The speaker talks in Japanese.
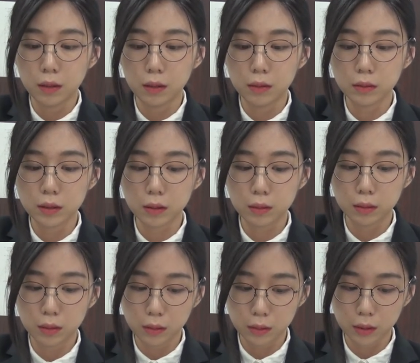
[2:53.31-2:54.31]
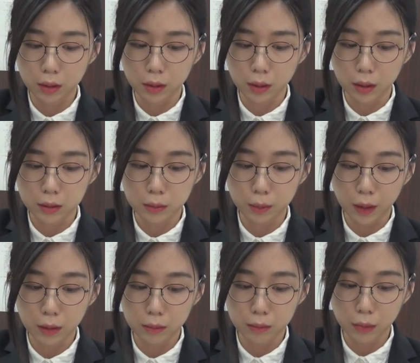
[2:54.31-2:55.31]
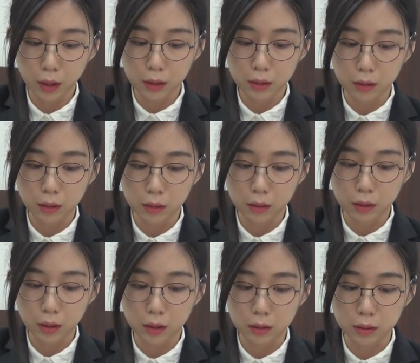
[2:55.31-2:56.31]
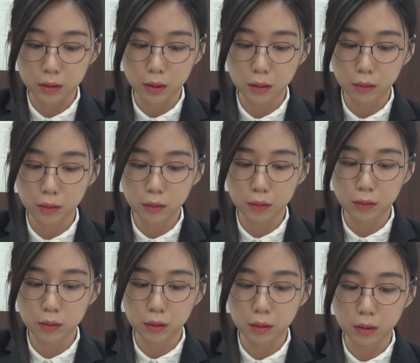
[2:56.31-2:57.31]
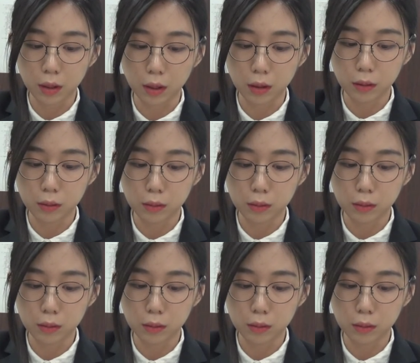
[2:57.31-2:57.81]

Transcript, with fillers: 本作の発売前に月のような